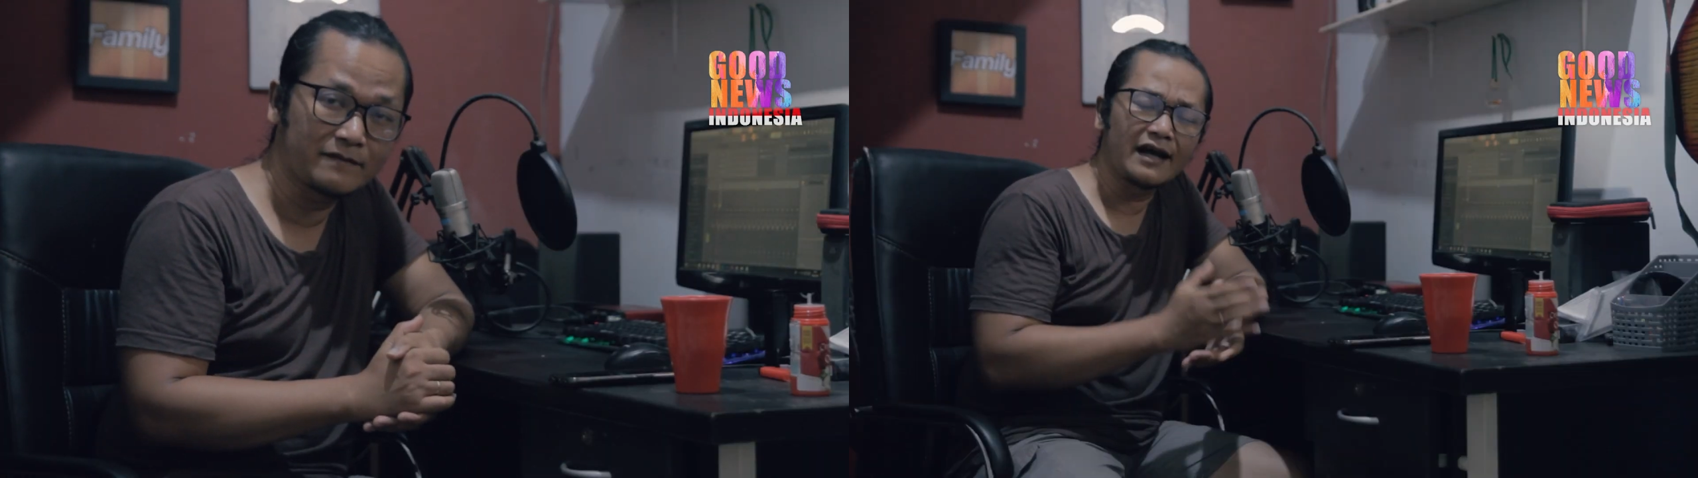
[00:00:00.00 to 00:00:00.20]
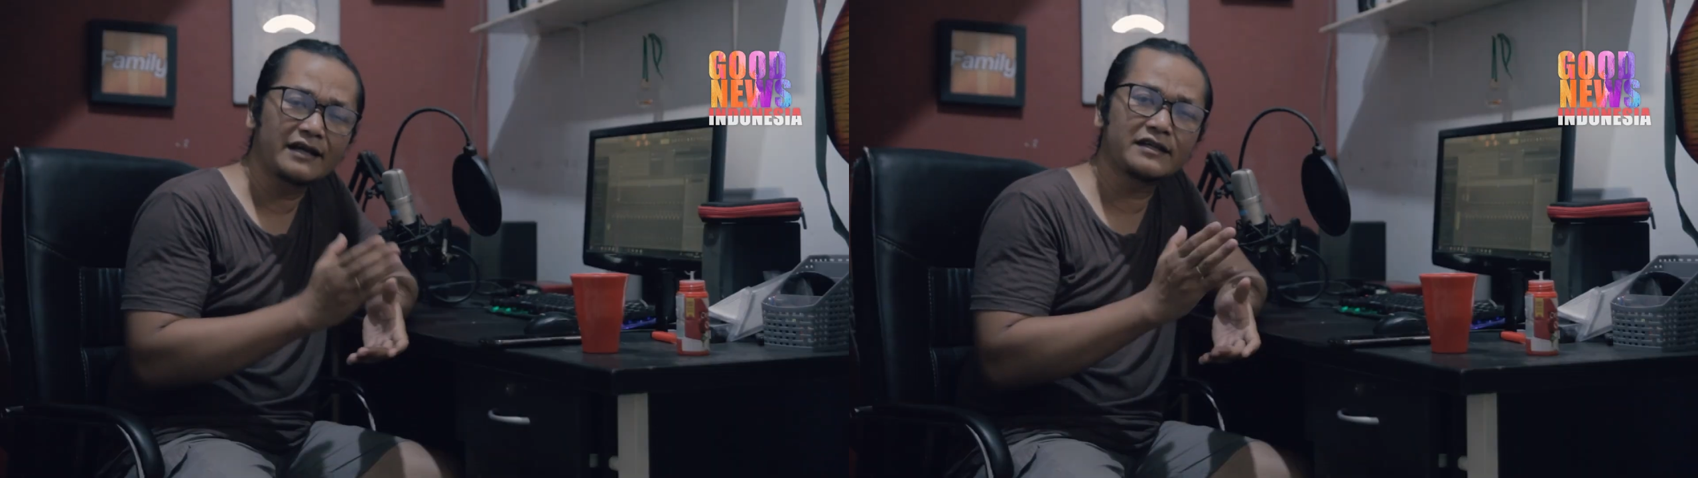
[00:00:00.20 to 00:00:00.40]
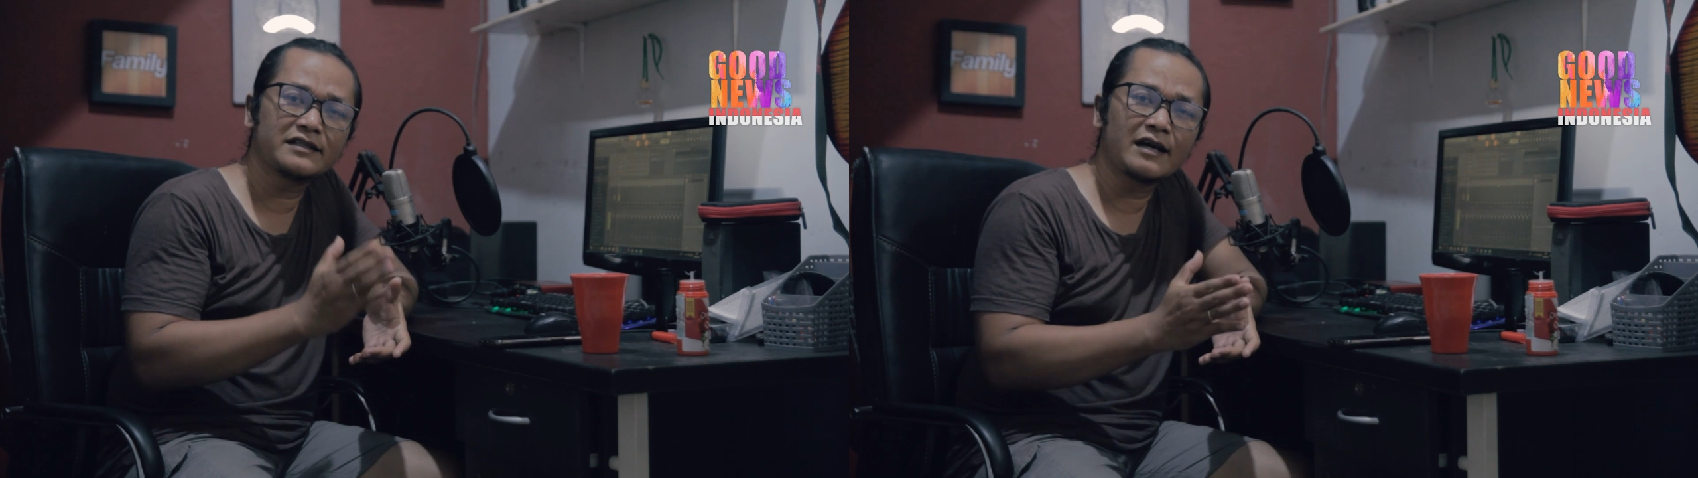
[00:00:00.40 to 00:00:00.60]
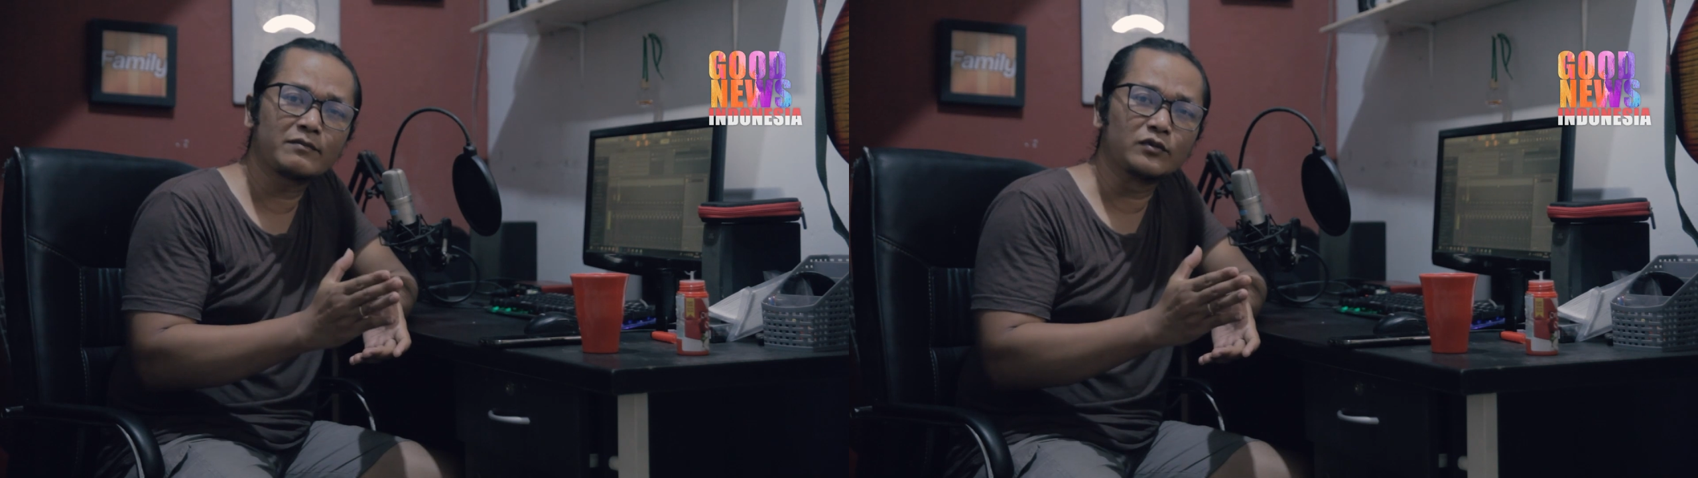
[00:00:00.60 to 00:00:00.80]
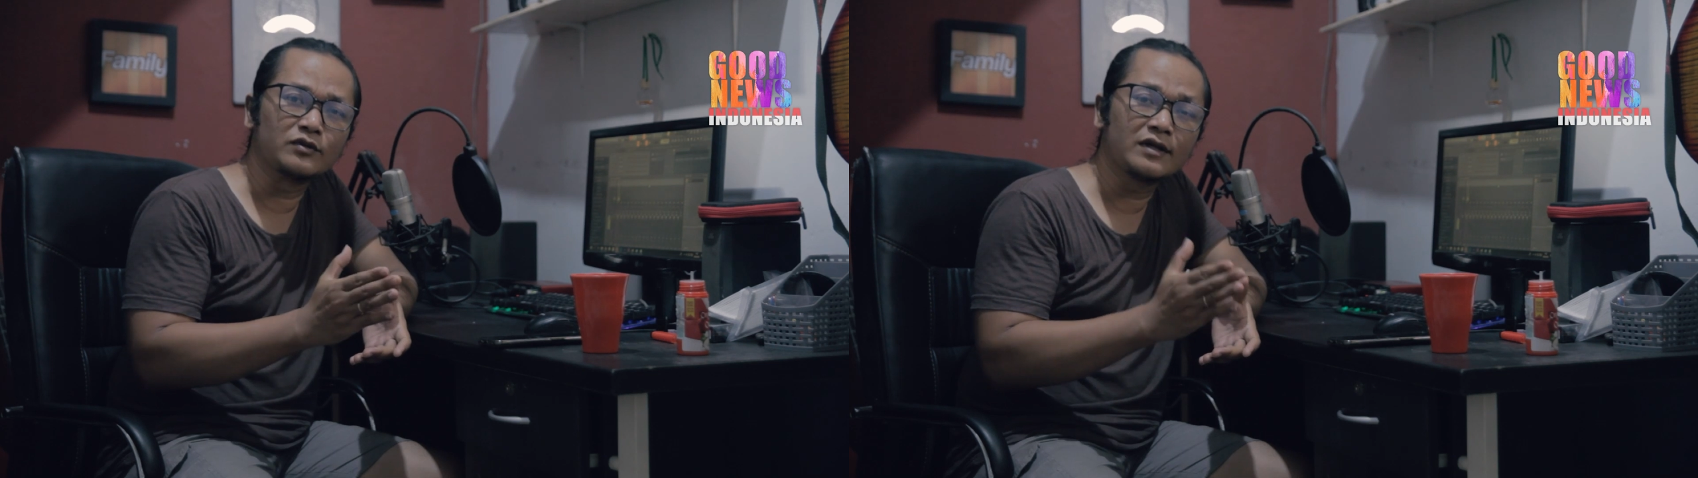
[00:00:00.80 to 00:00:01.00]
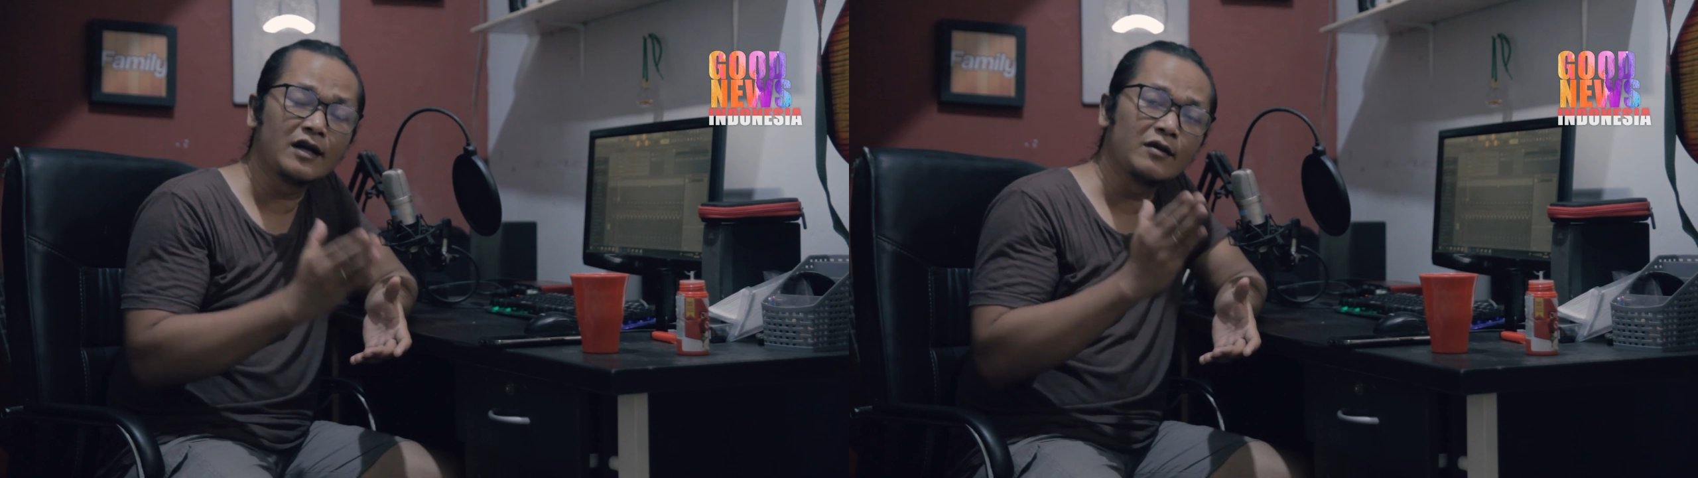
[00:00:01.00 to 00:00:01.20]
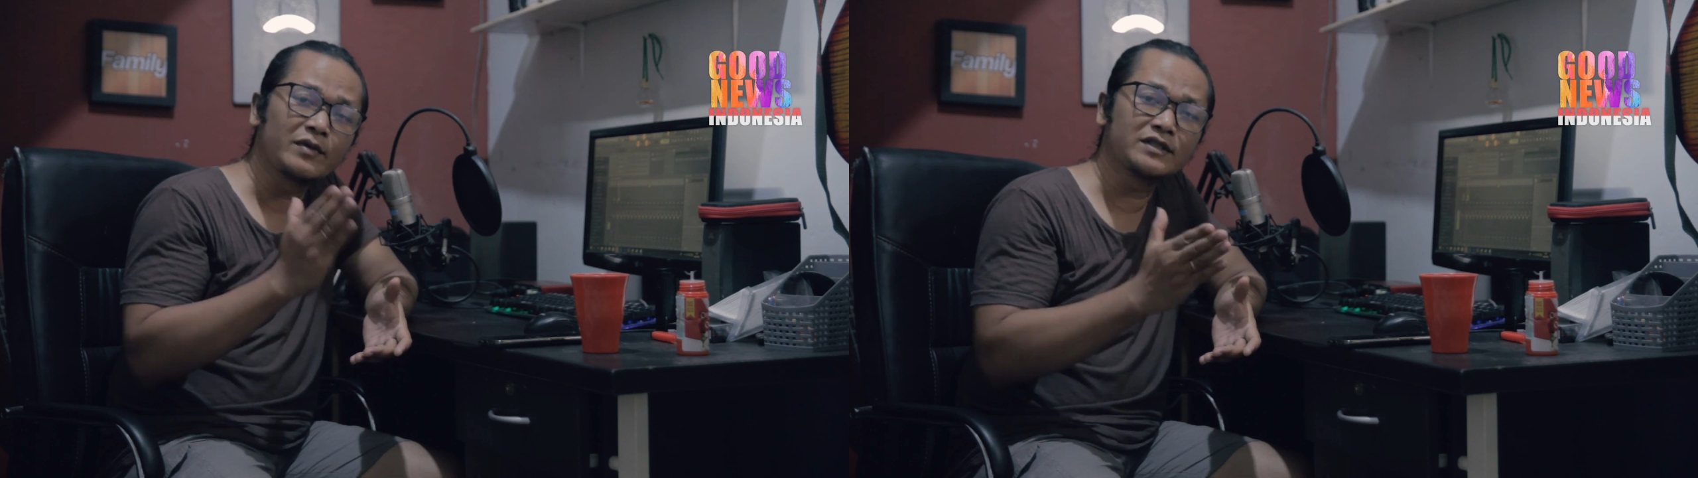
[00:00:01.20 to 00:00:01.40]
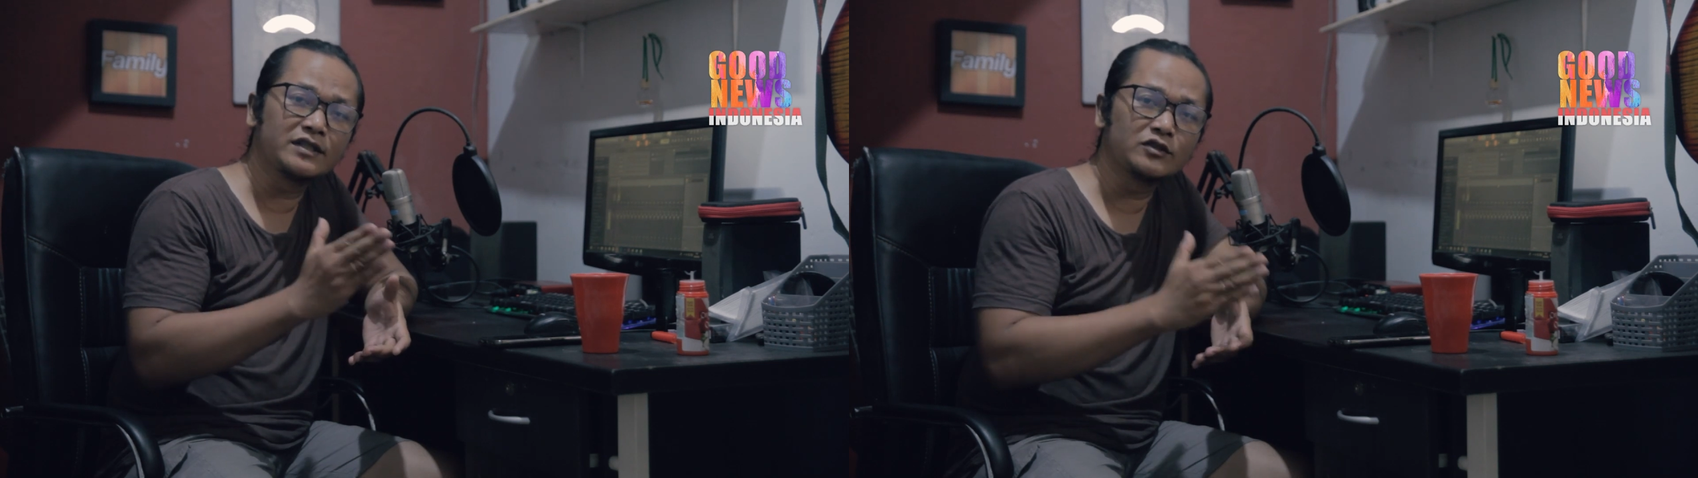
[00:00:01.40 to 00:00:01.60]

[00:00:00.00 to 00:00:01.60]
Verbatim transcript: Akhirnya pun, Presiden